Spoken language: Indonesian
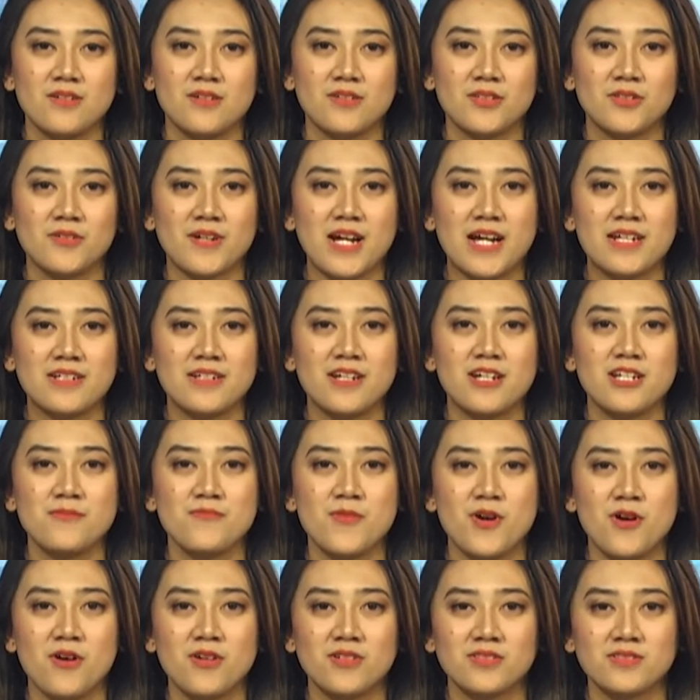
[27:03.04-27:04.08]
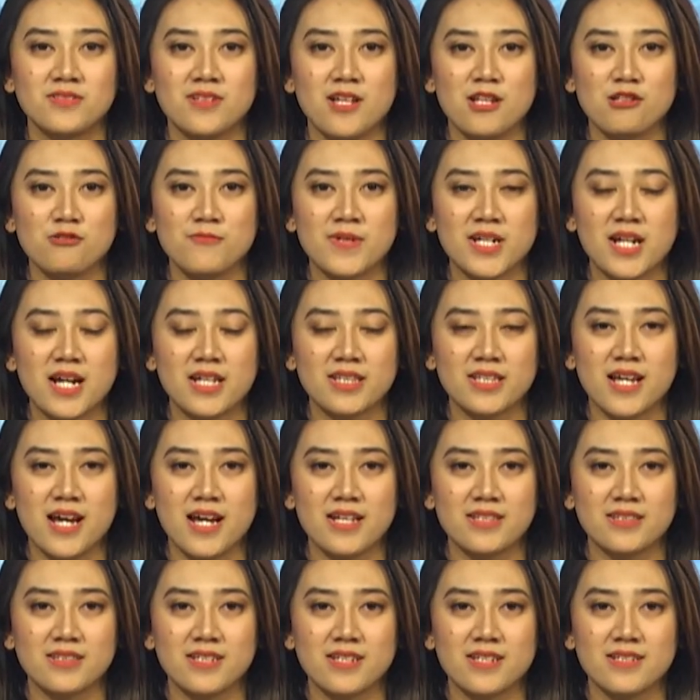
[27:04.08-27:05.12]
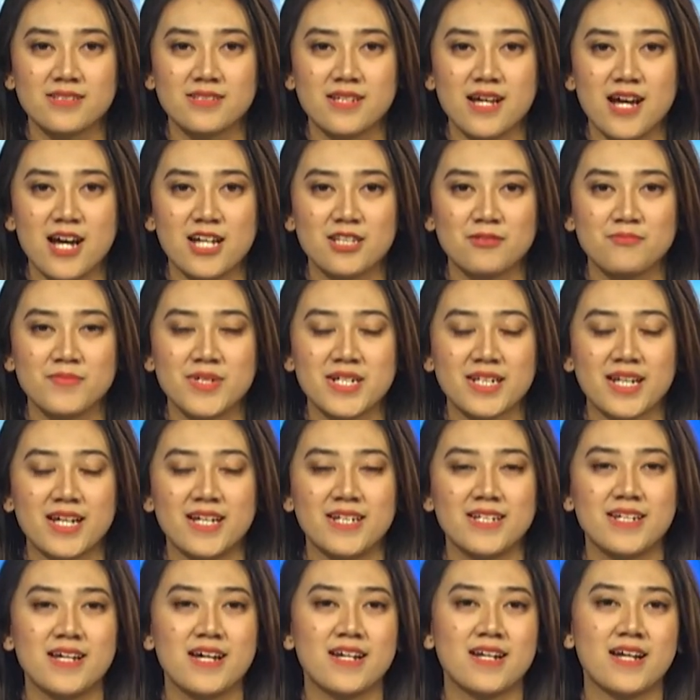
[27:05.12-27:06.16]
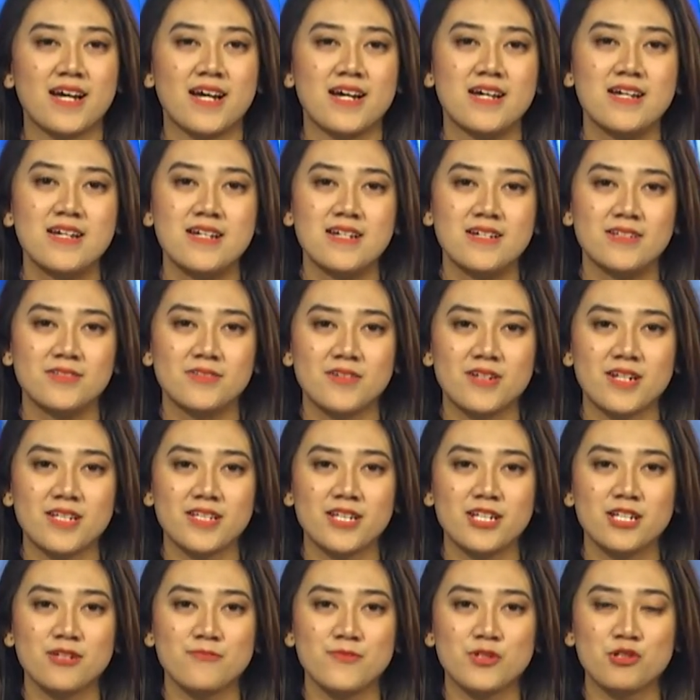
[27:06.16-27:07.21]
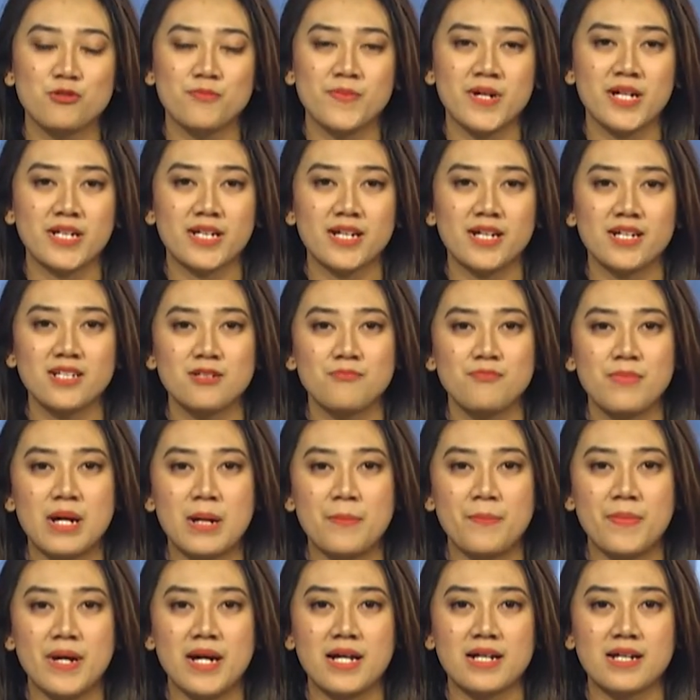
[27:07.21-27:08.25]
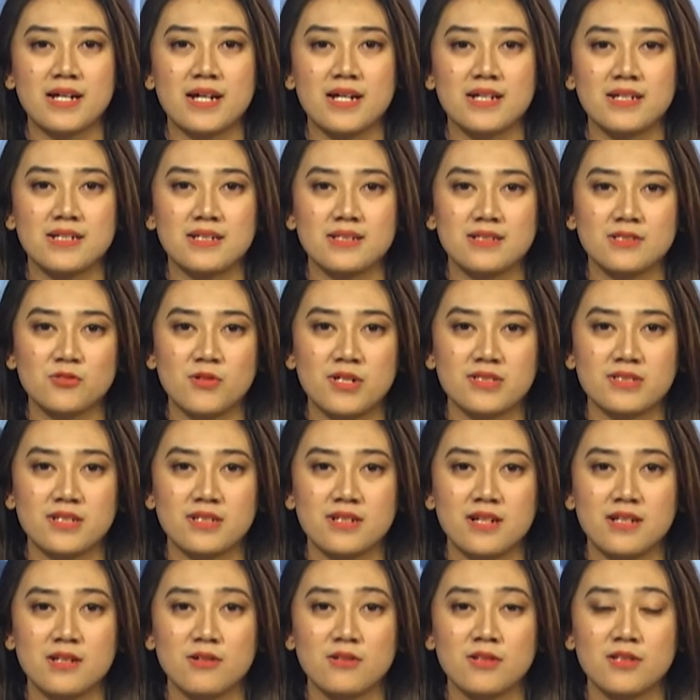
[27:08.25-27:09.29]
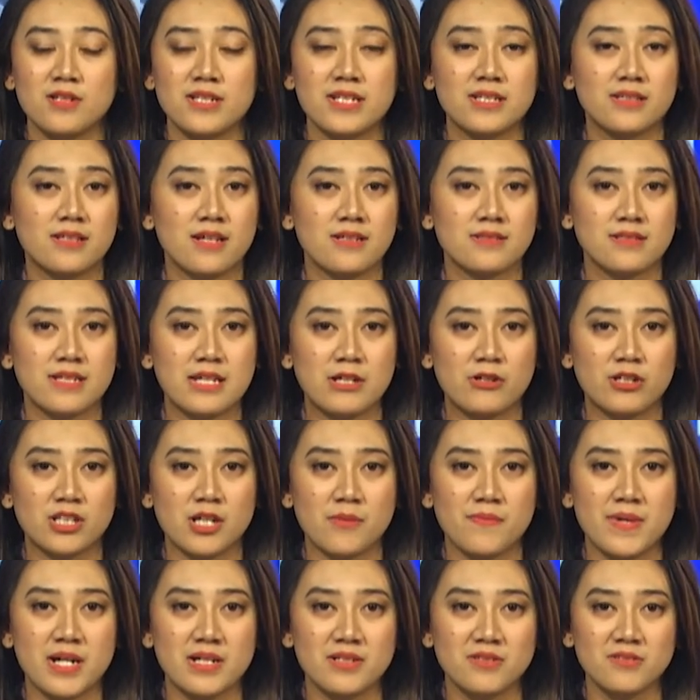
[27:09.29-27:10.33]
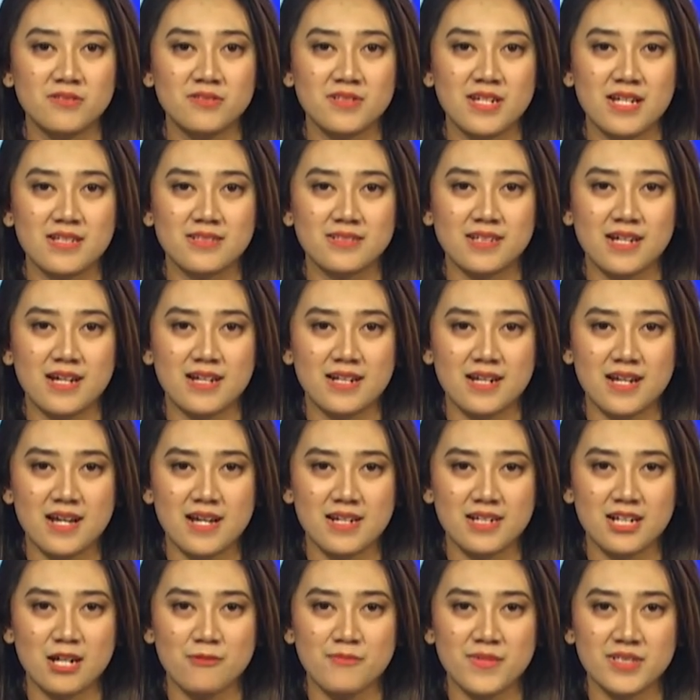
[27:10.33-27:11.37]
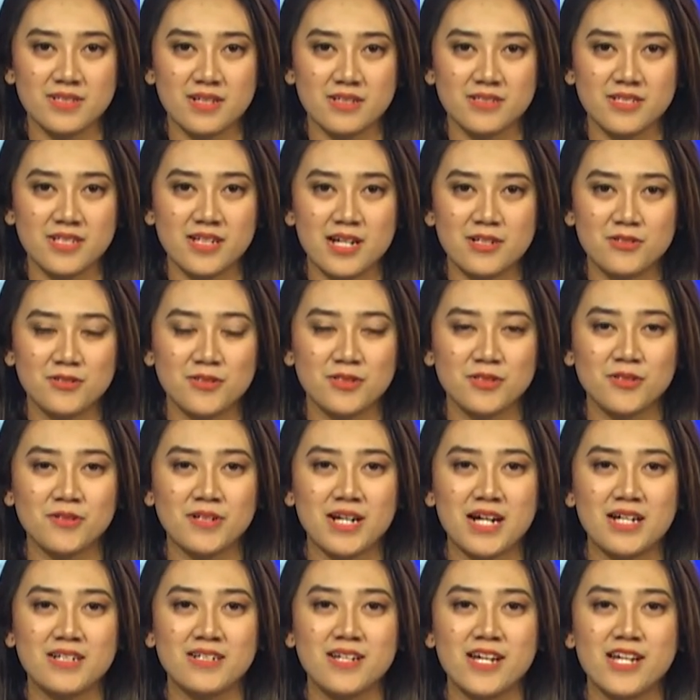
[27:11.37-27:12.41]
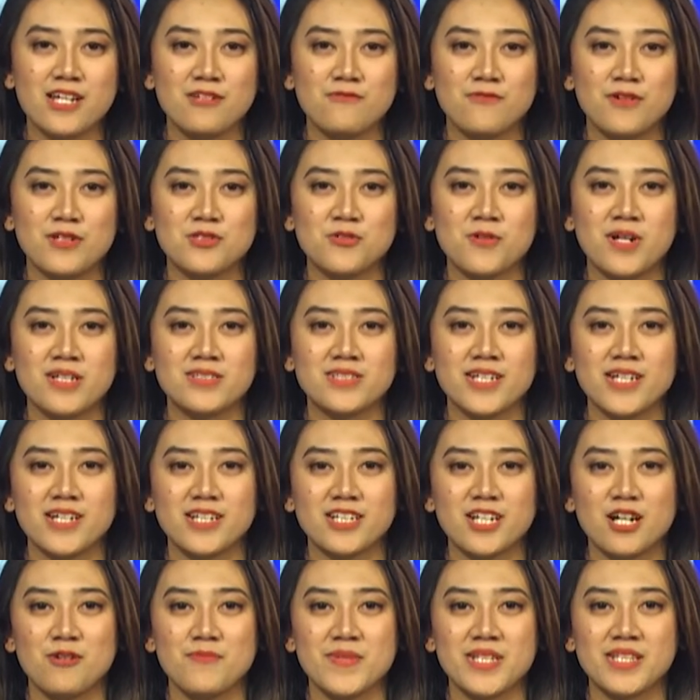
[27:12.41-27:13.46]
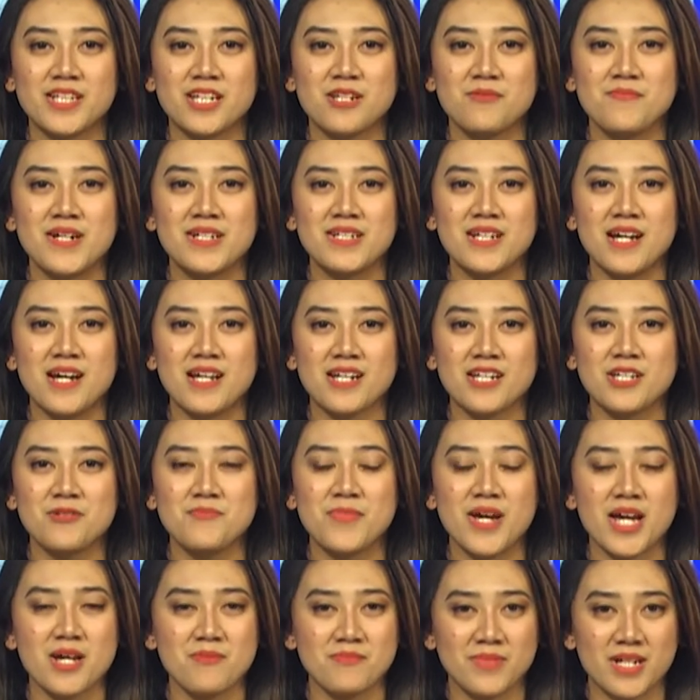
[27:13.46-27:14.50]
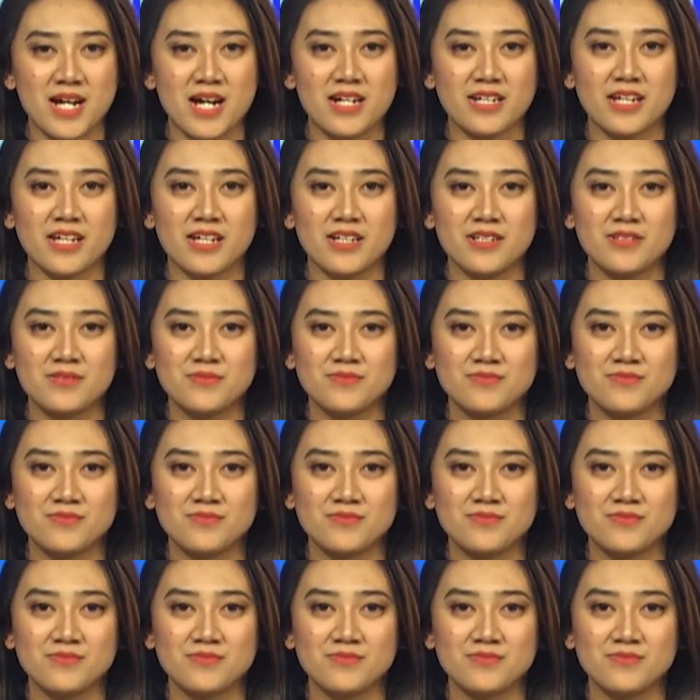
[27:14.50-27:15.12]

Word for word: Untuk Anda dimohon selalu berhati-hati saat berkendara. Saudara tadi merupakan paparan suasana lalu lintas di Kota Bandung dan sekarang kami sajikan untuk Anda info cuaca yang kami terima dari BMKG.